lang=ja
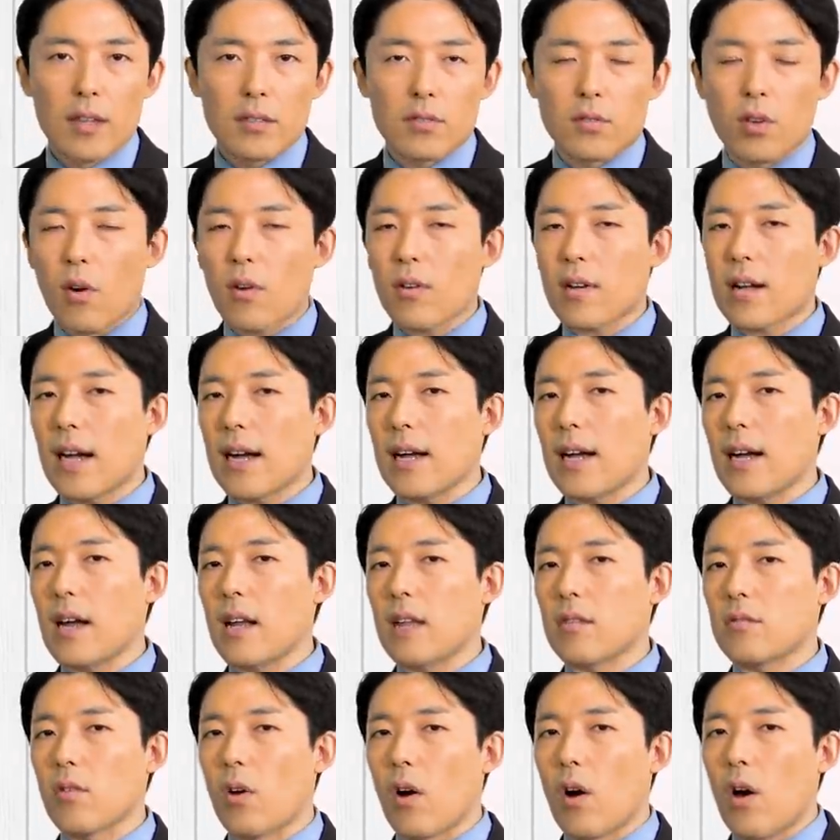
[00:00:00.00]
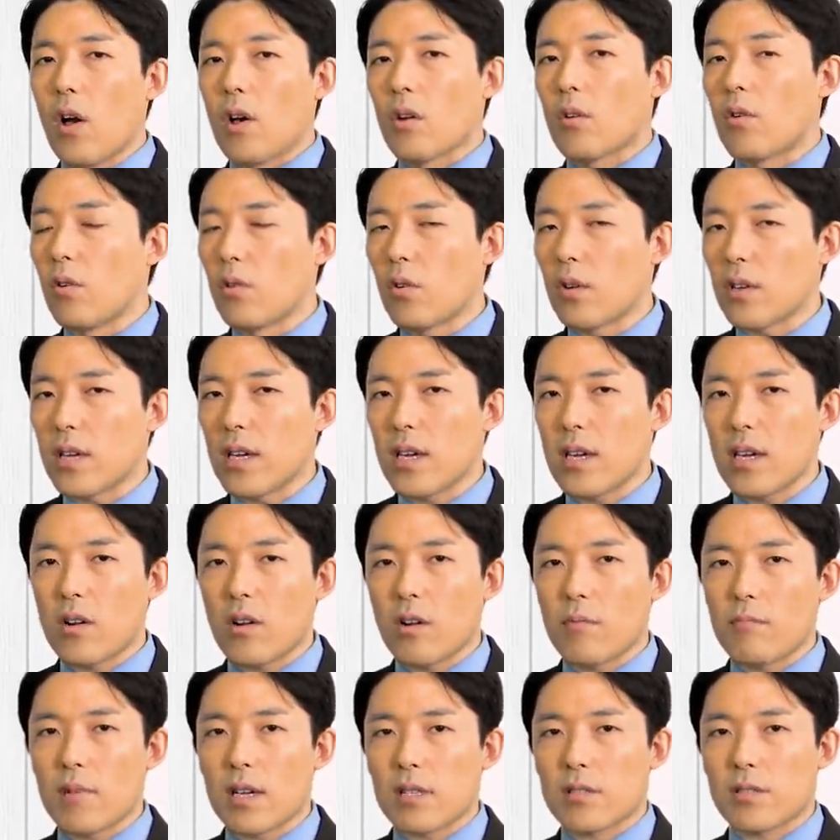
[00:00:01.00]
そう考えると、この
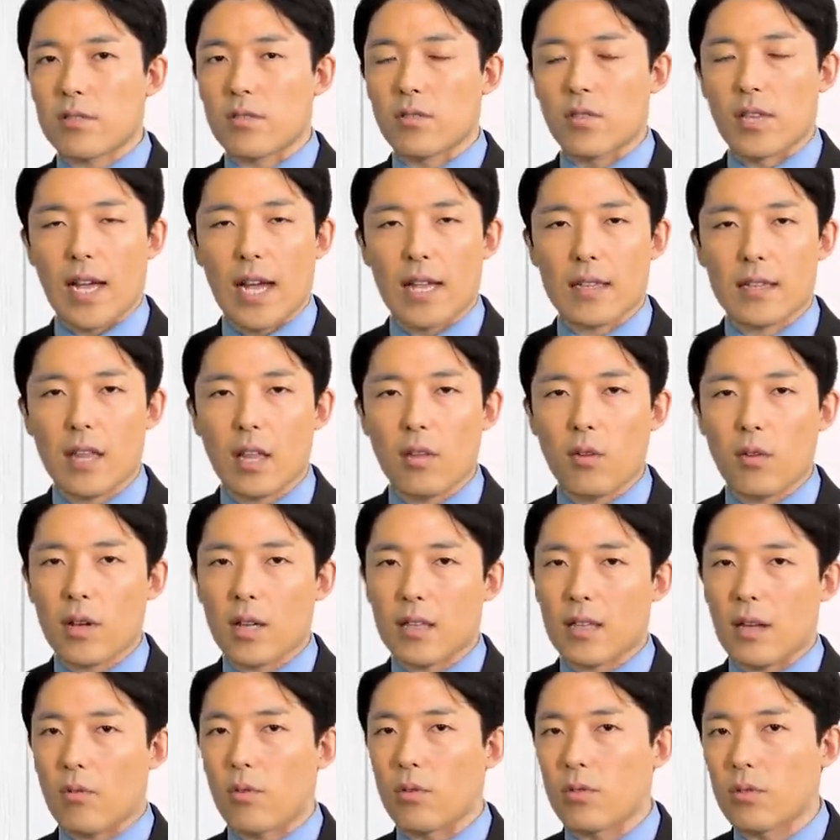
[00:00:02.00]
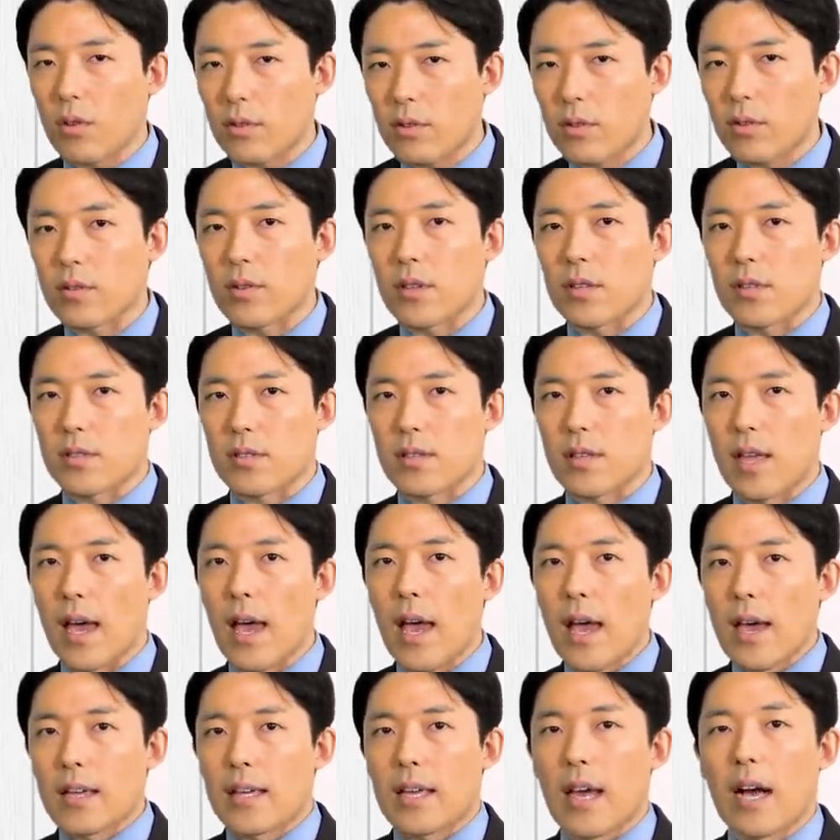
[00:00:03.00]
イーロン・マスクのやってのけたことっていうのはです
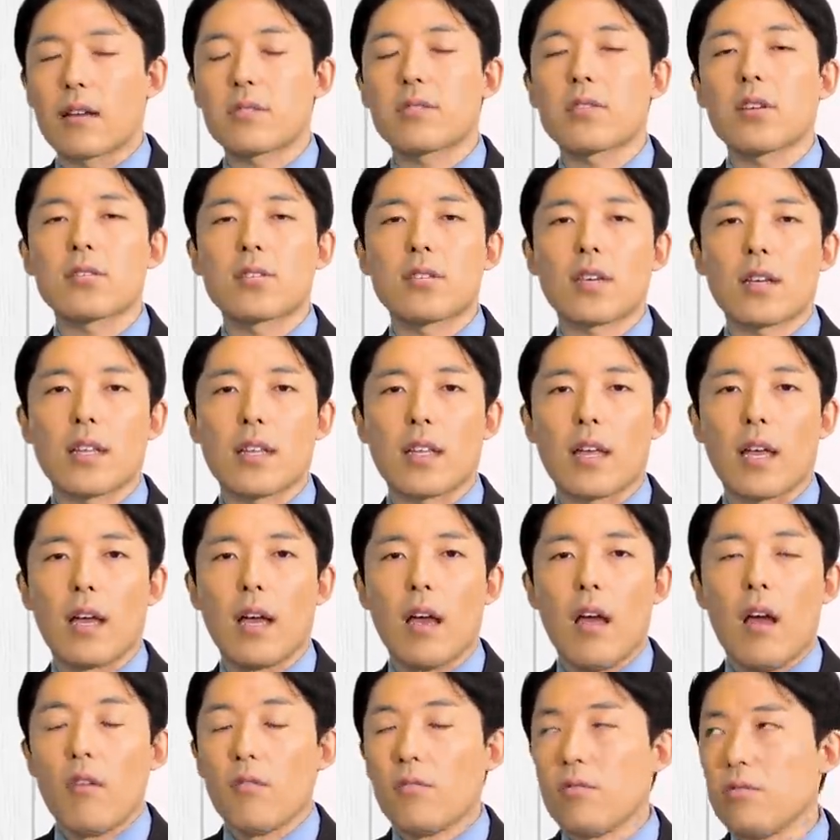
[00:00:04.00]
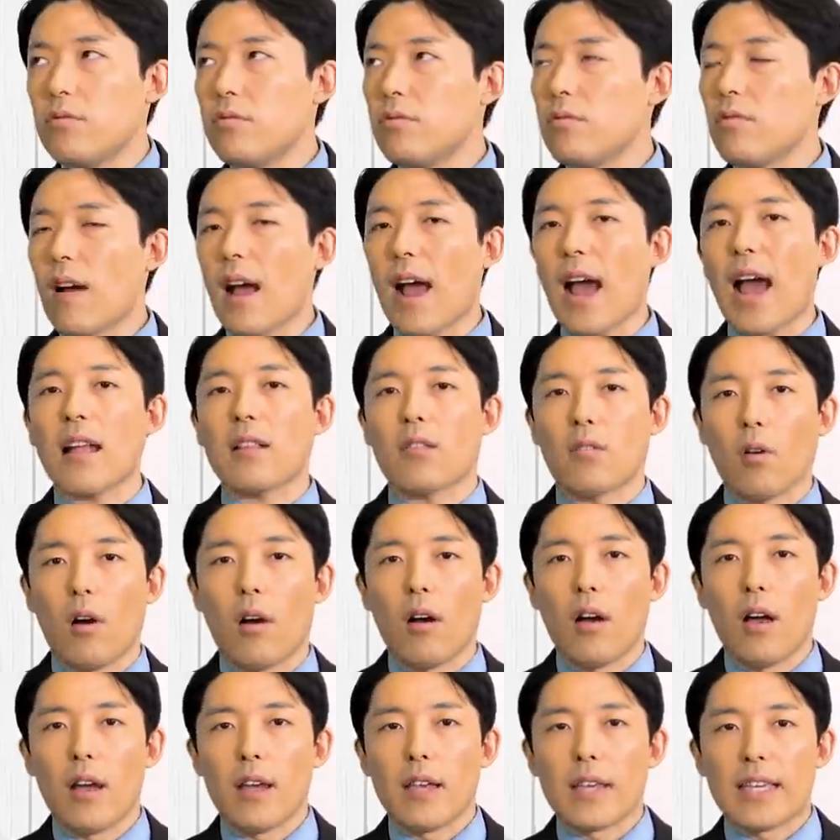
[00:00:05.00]
ね、逆説的に、うわー
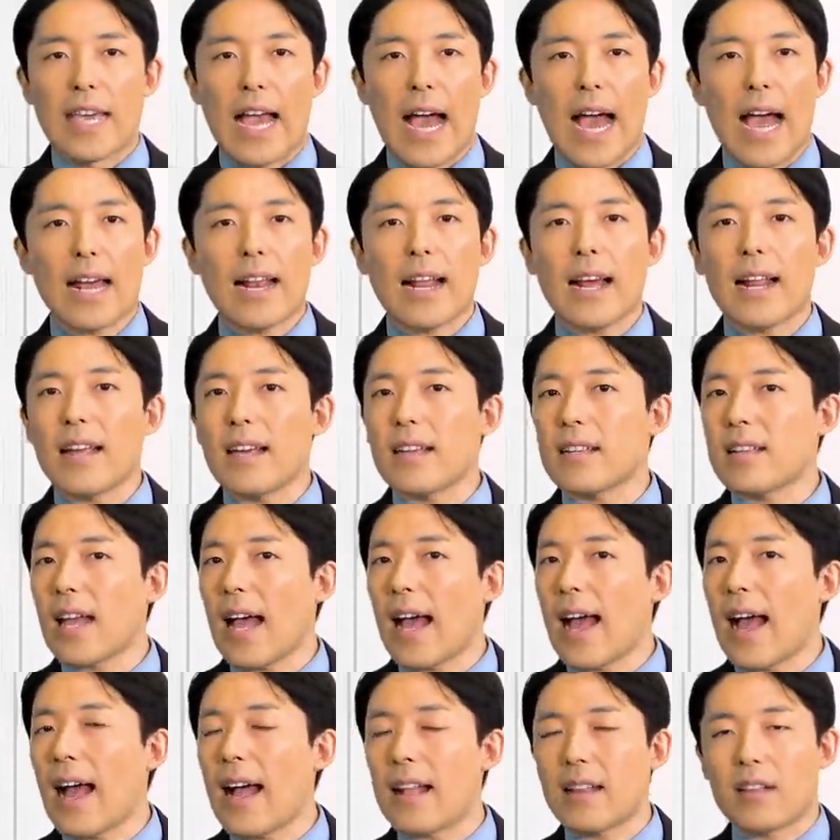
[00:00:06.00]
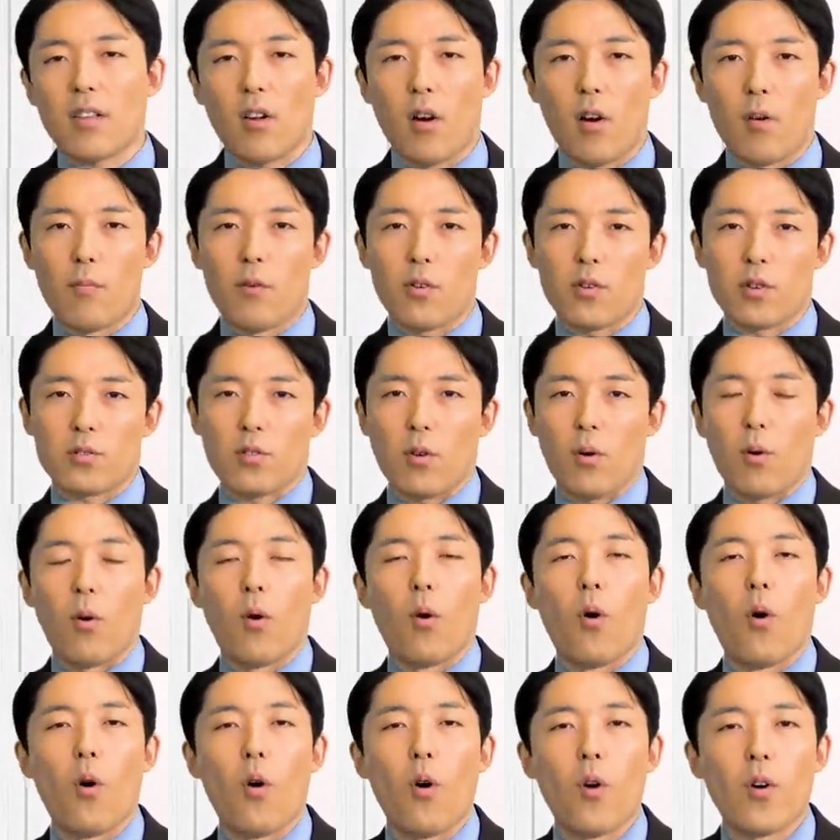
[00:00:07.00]
とやられたって思う人
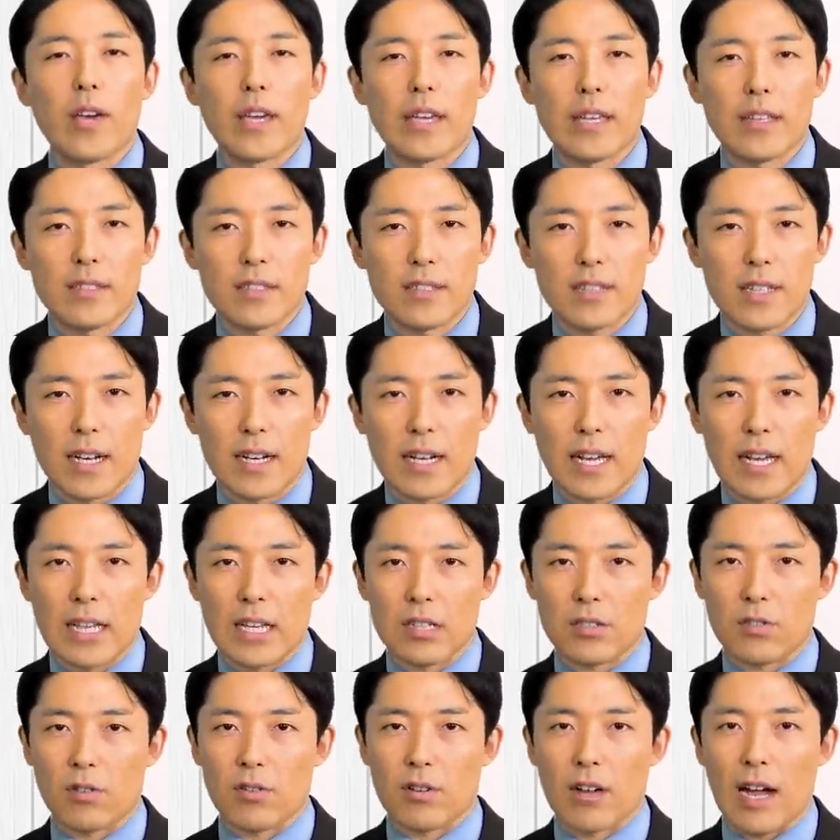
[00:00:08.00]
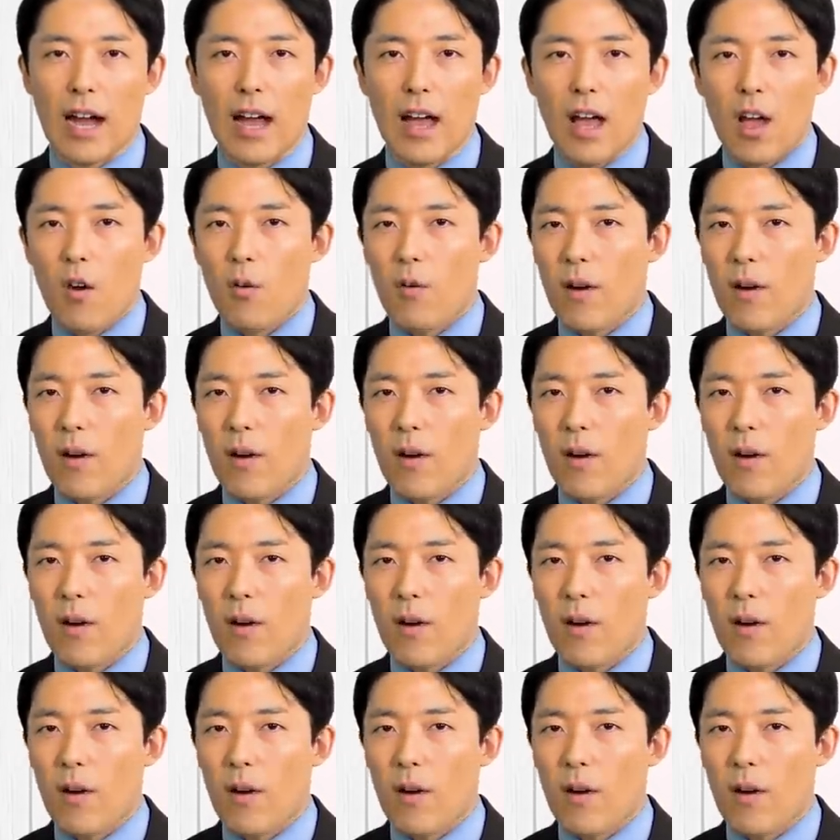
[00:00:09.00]
多いんじゃないでしょうか。